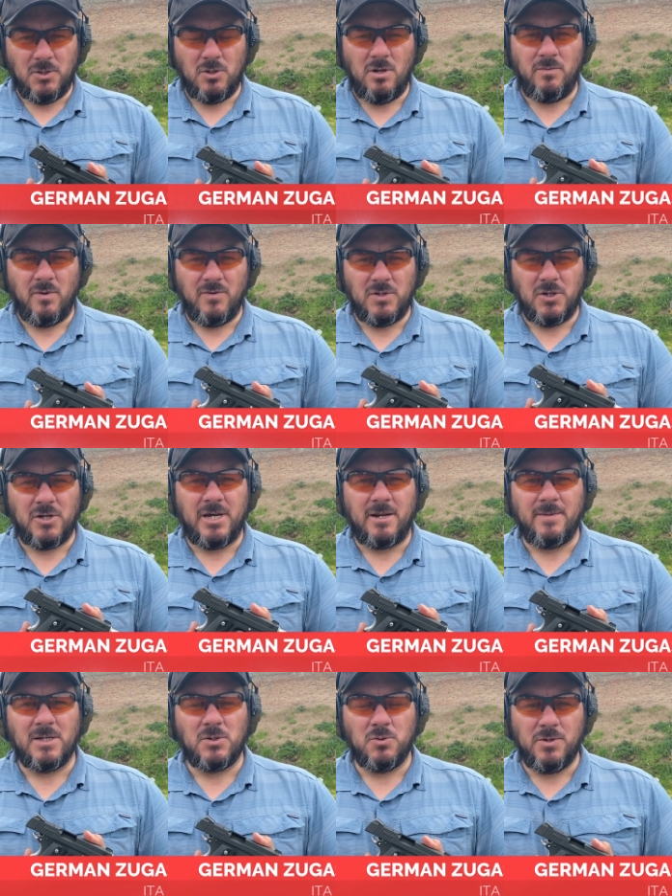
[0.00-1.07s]
Soy el profesor
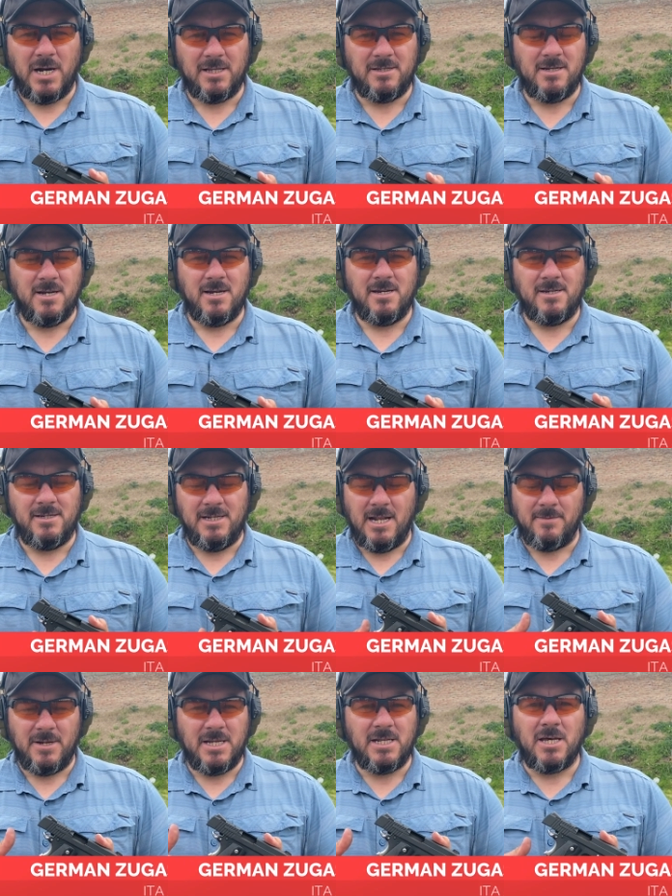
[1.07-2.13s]
Germán Sugasti. Y en
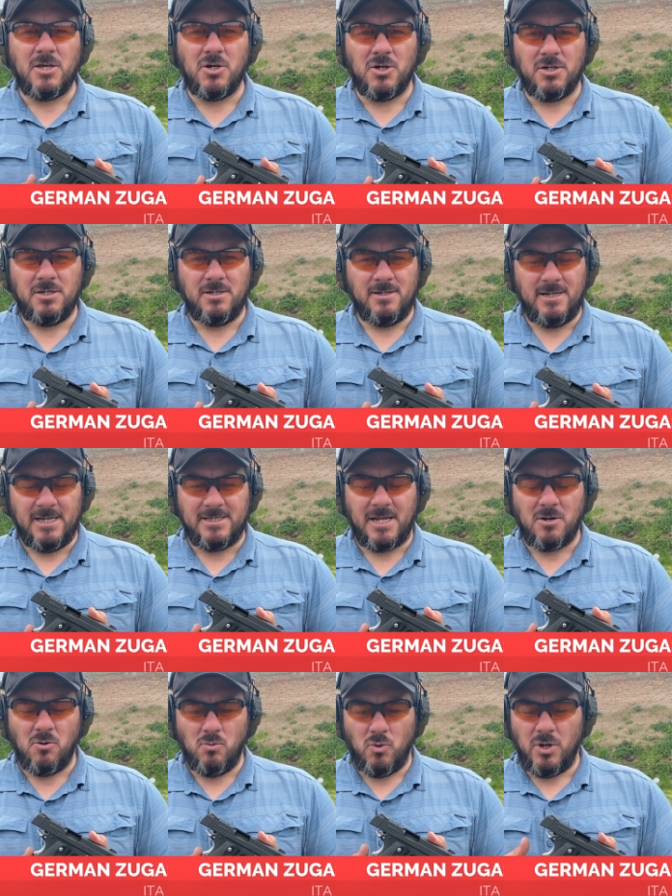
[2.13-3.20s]
la mañana de hoy les
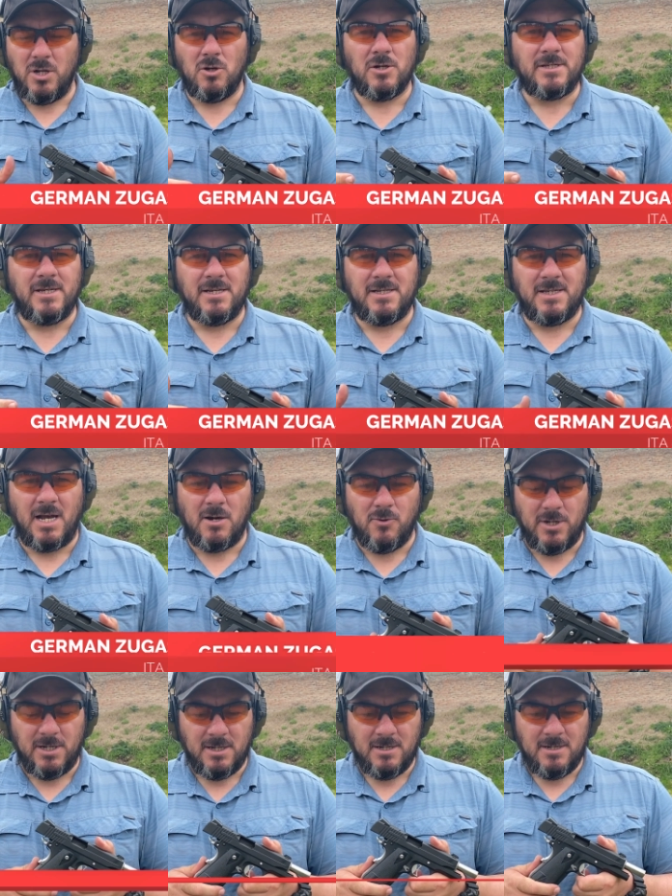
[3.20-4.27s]
traigo un modelo de Six
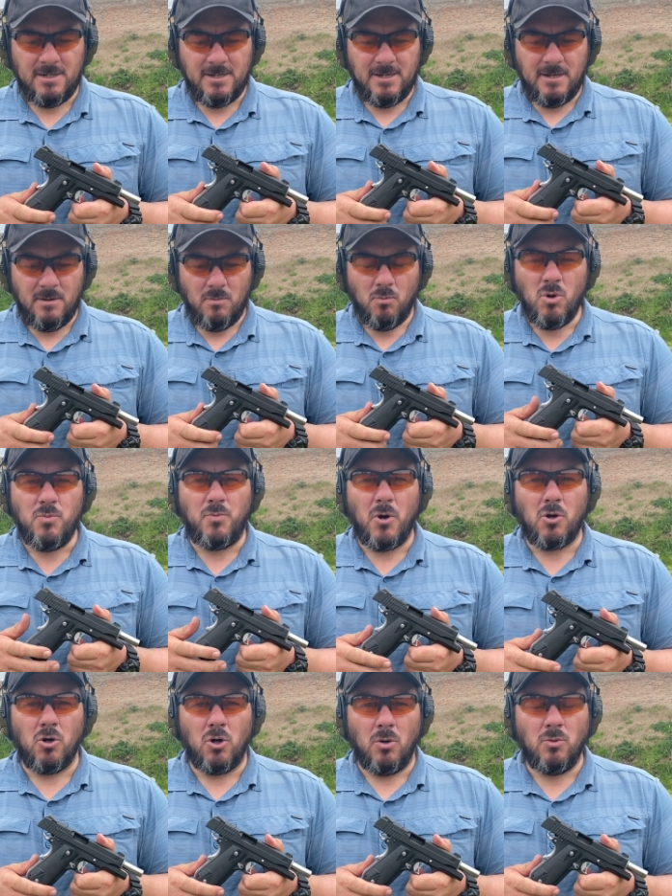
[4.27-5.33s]
Sauer muy
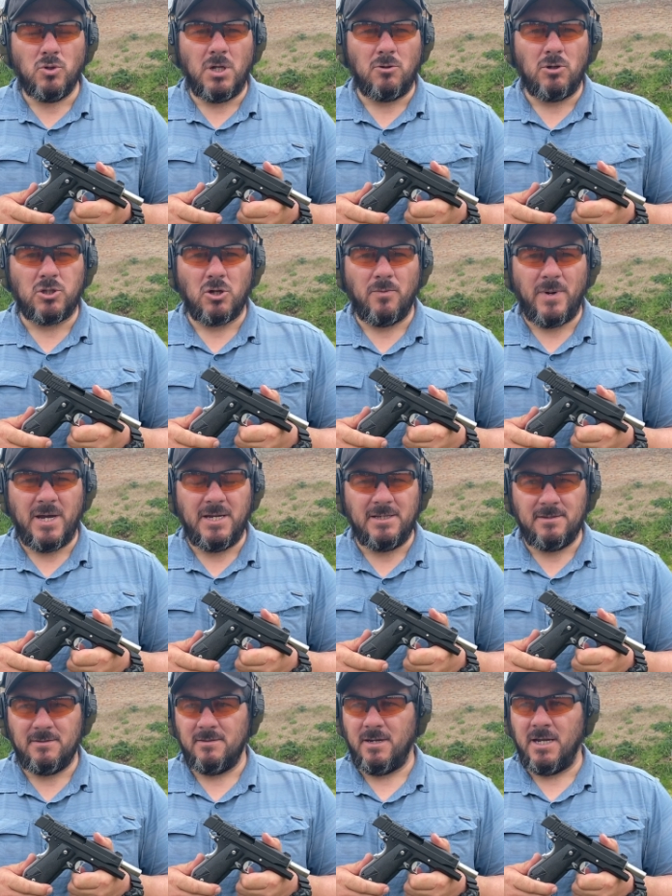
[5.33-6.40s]
poco común en nuestro país.